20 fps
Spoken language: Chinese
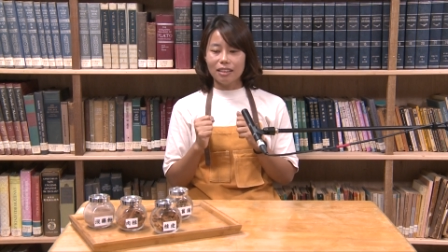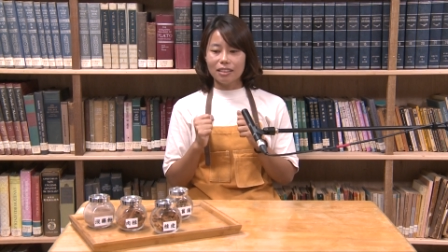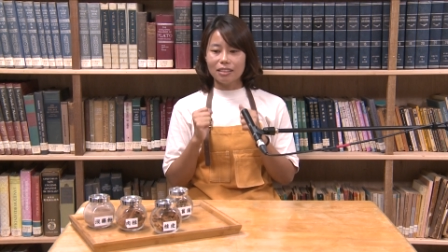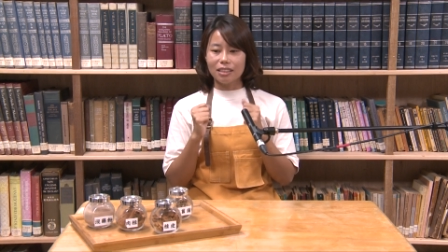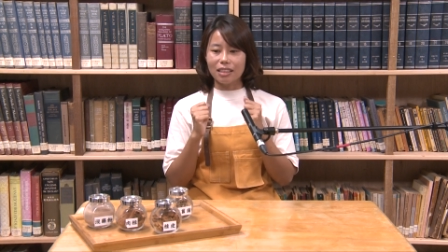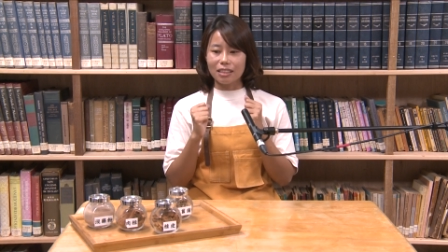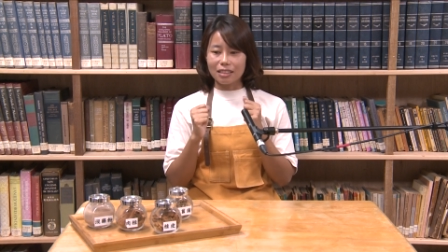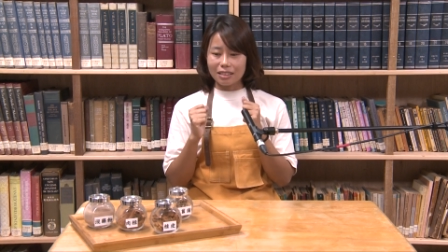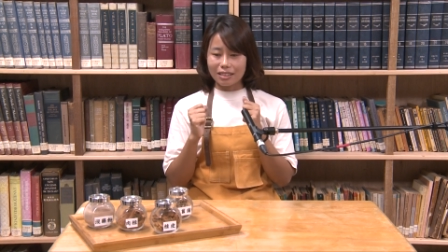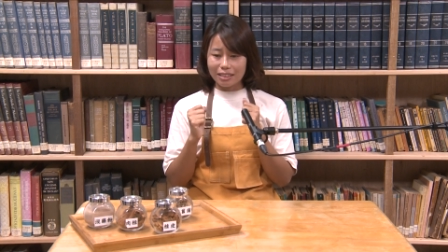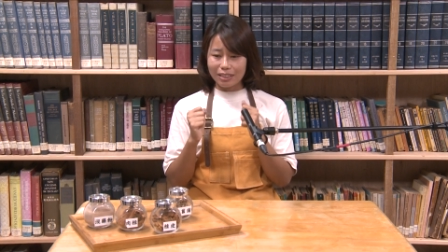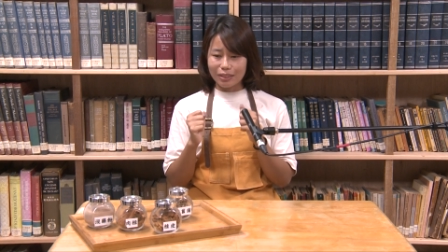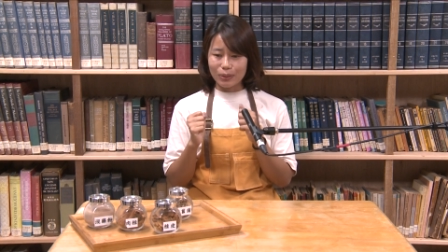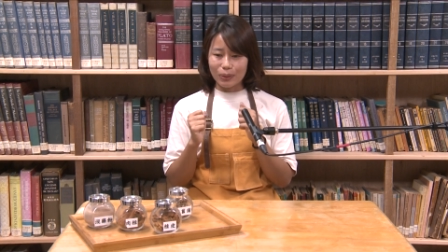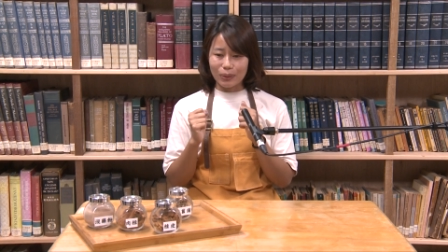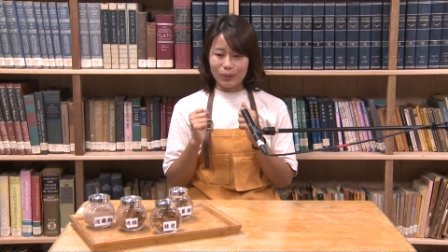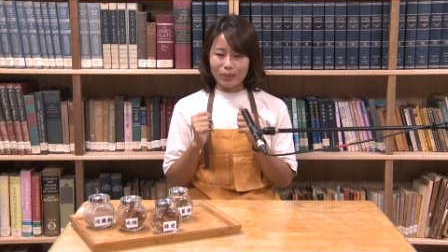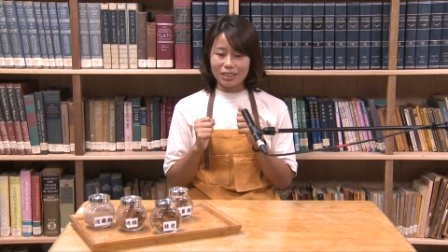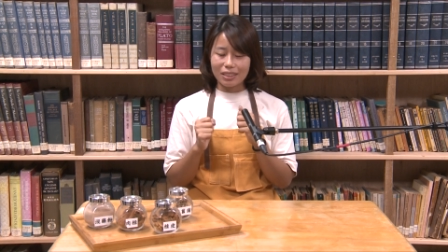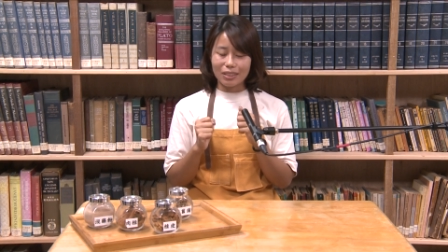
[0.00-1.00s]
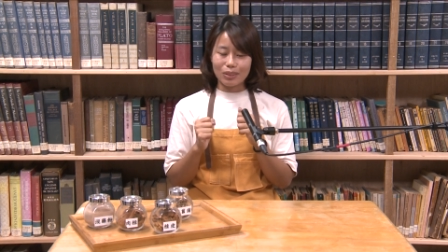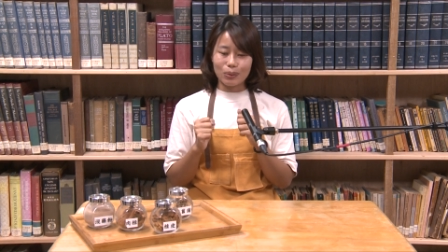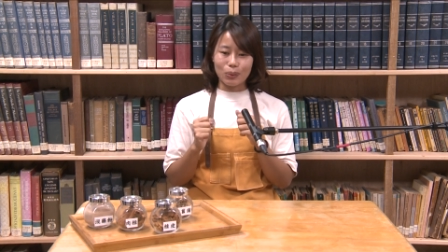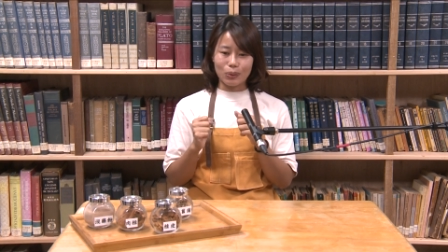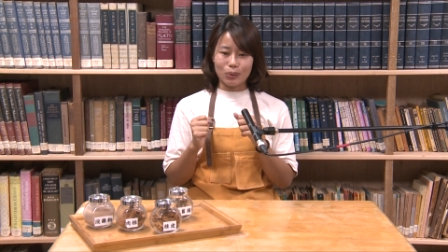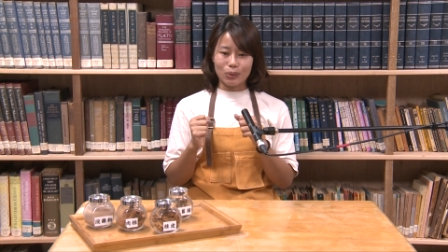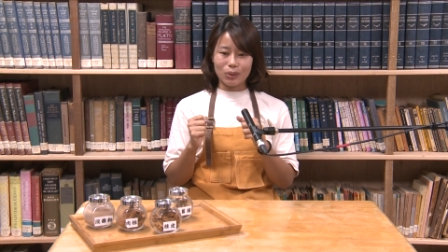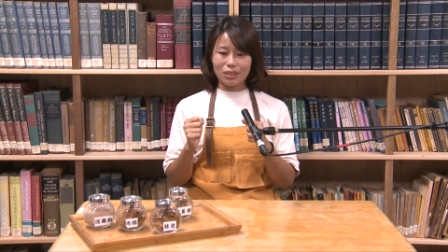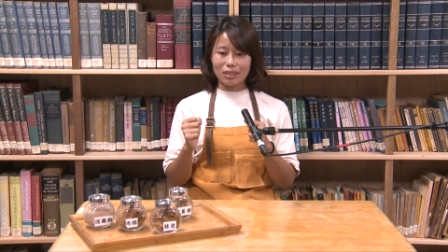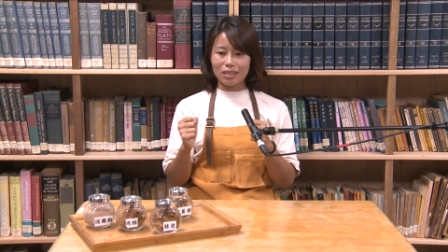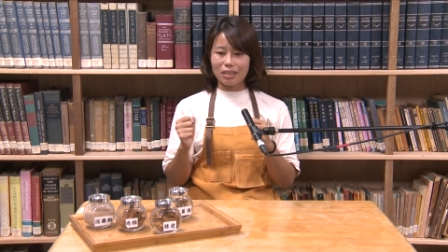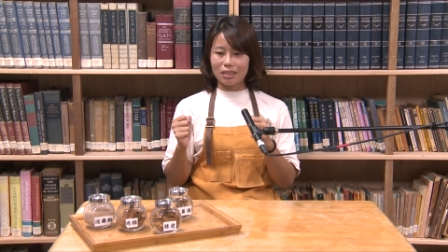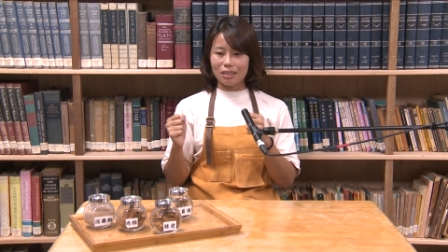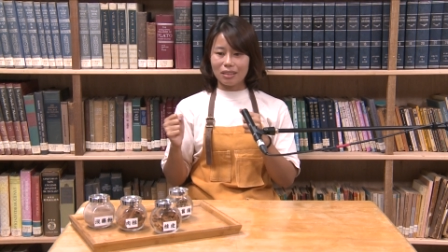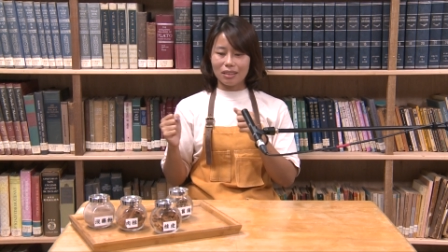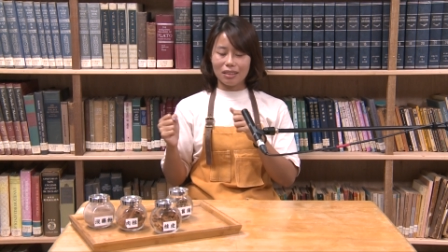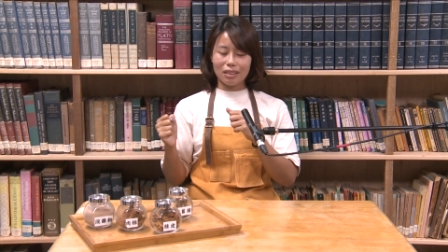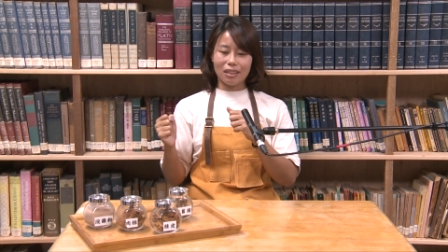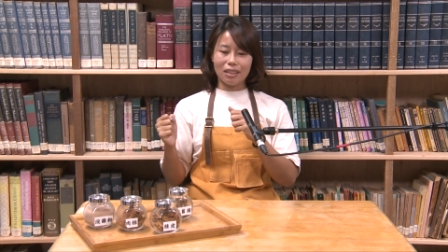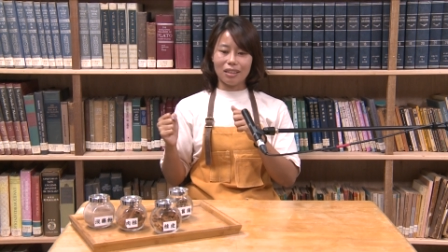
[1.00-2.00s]
曾经有一次，我就
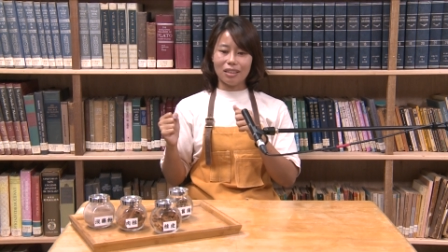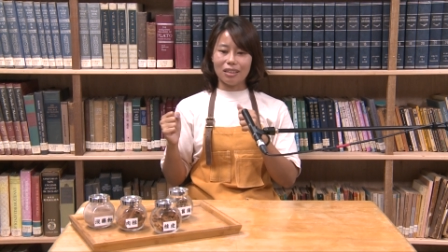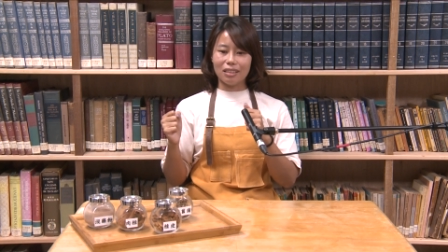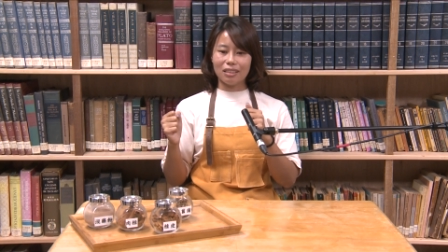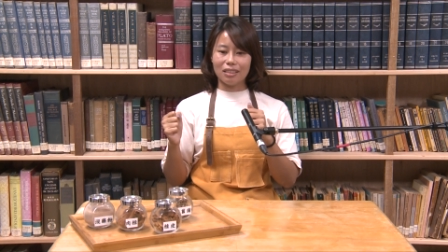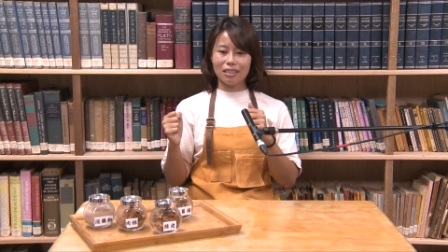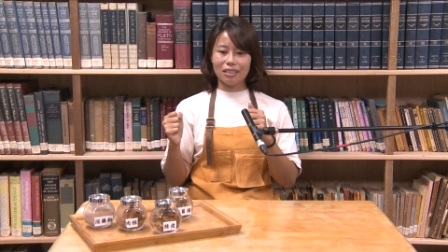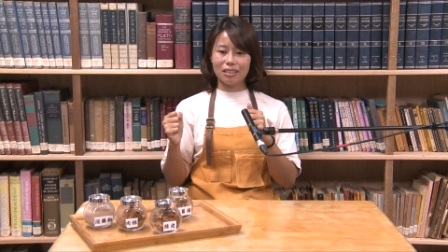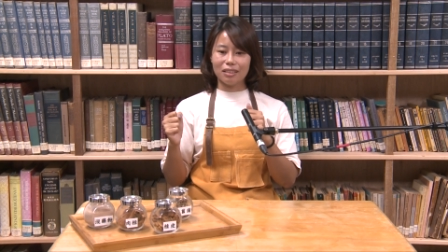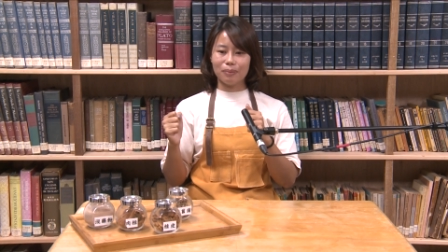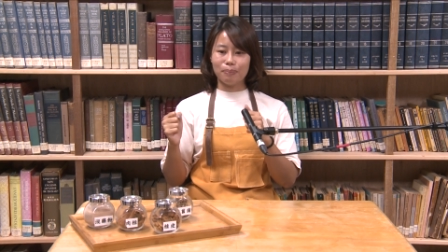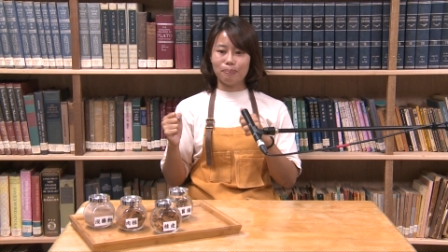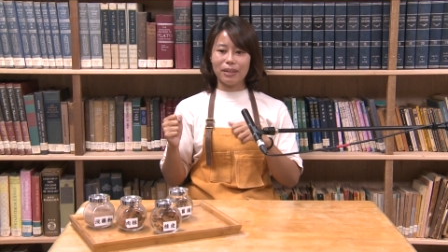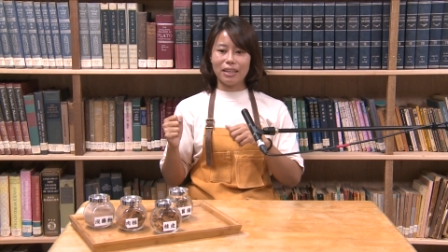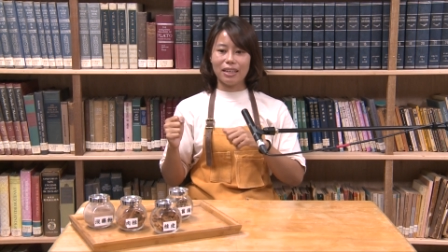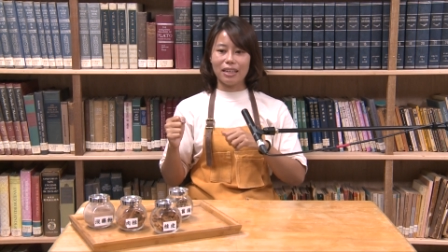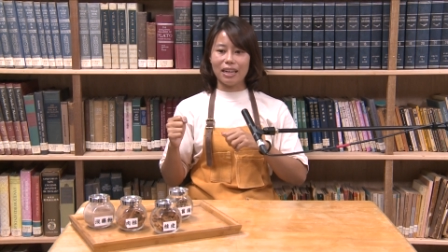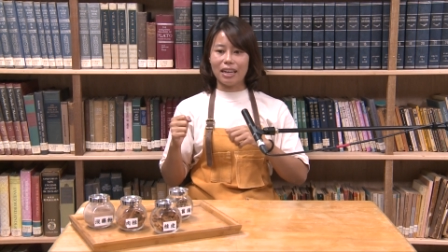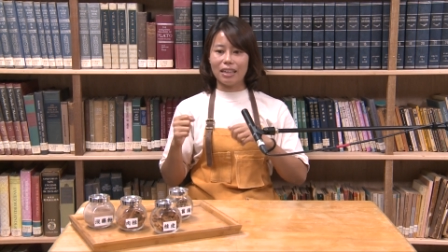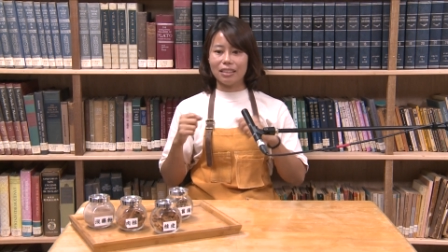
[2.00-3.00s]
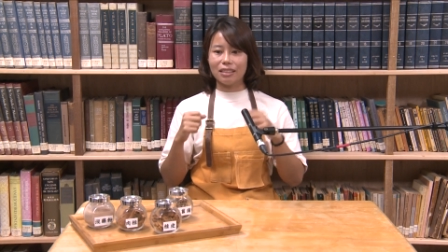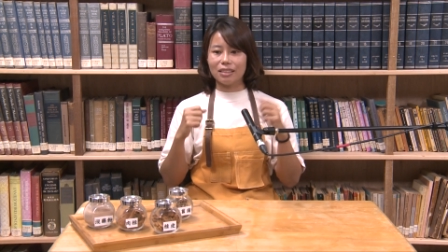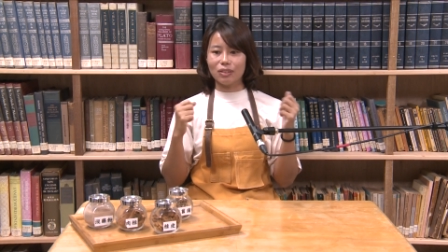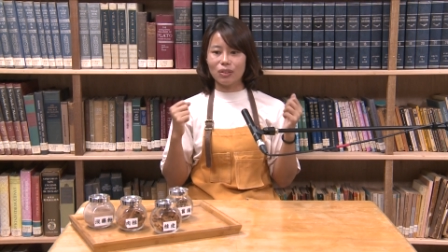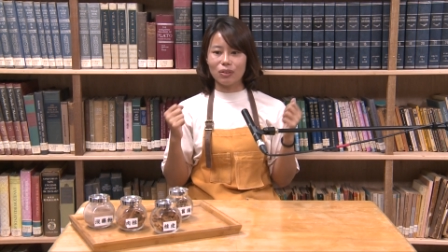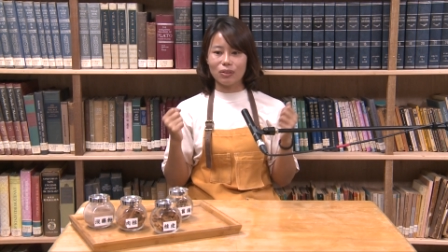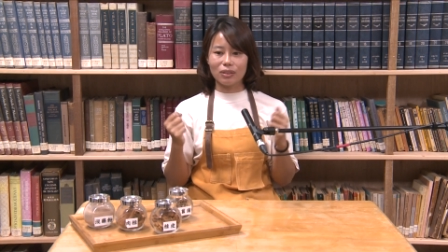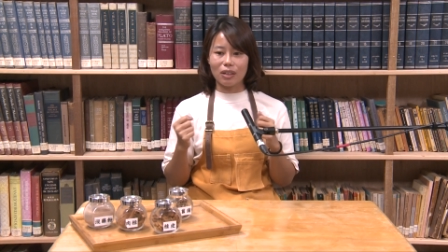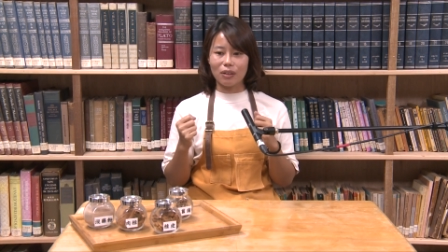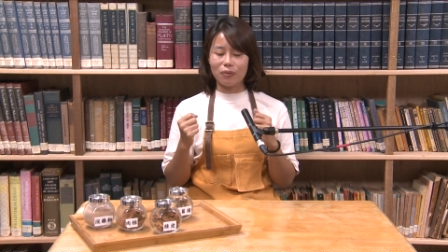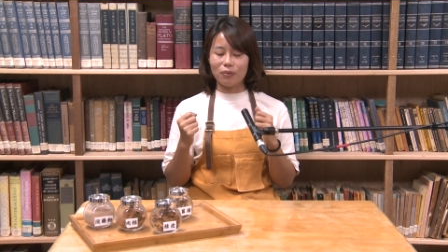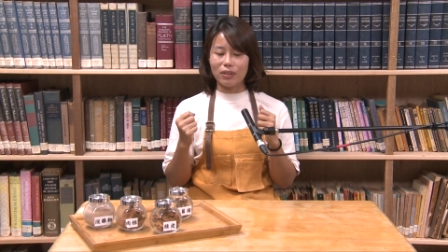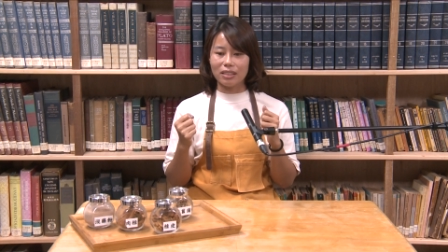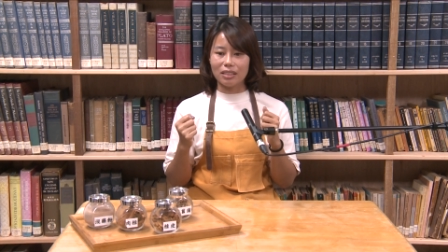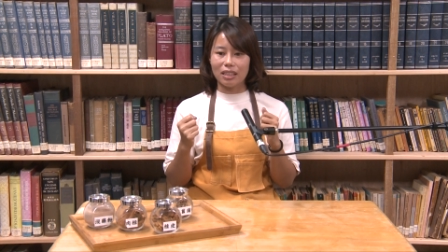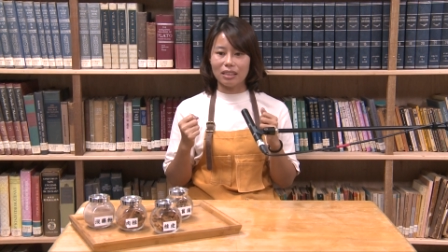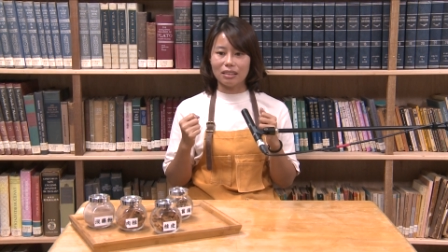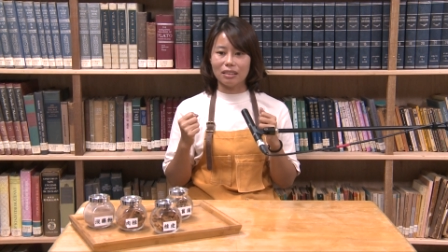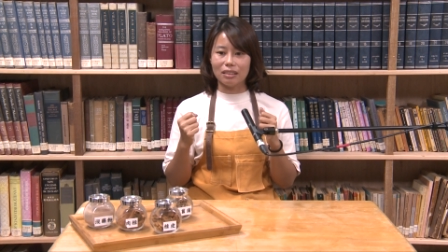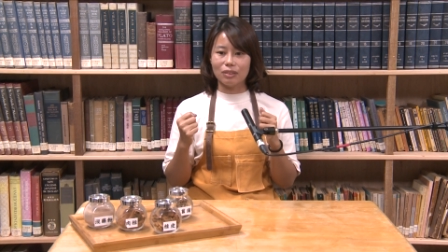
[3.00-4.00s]
是啊，被孩子弄到非
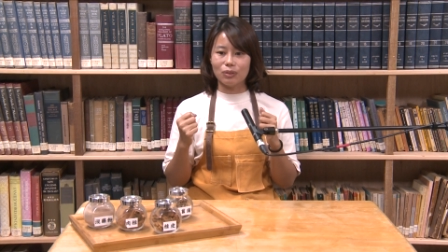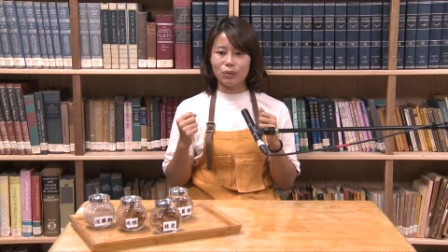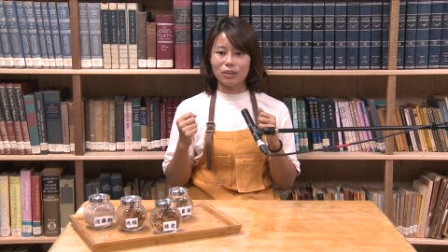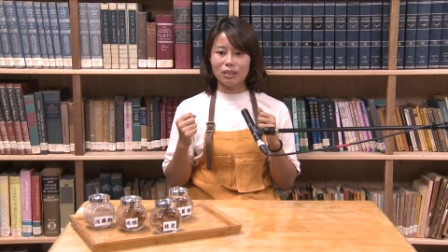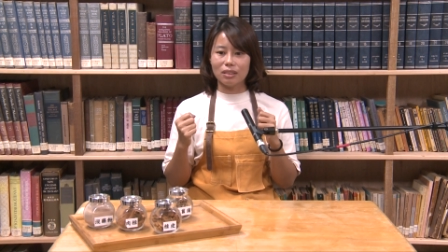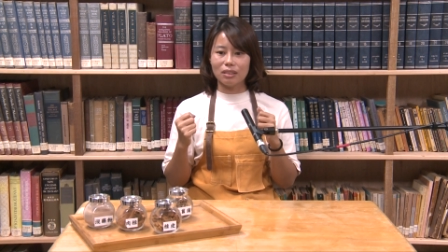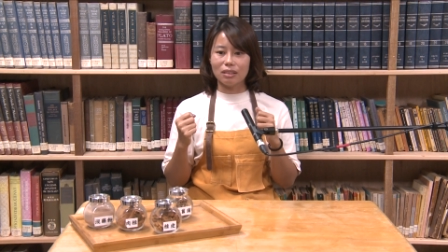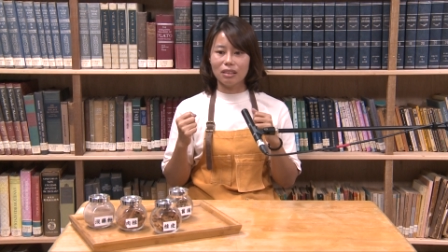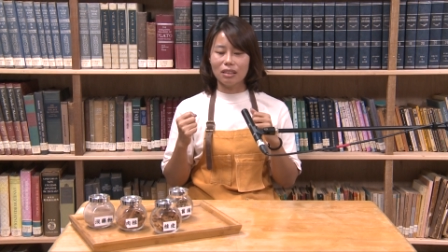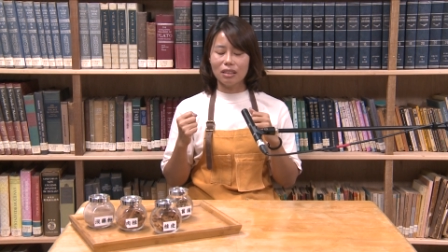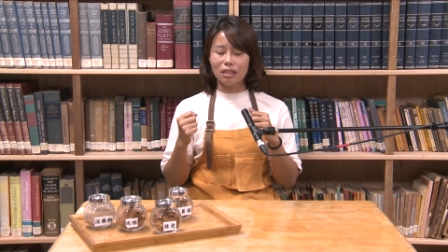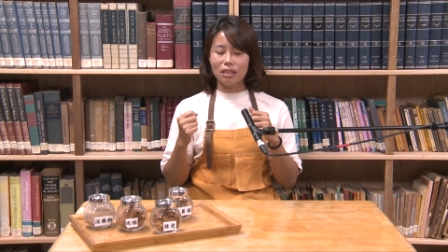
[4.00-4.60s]
常的就是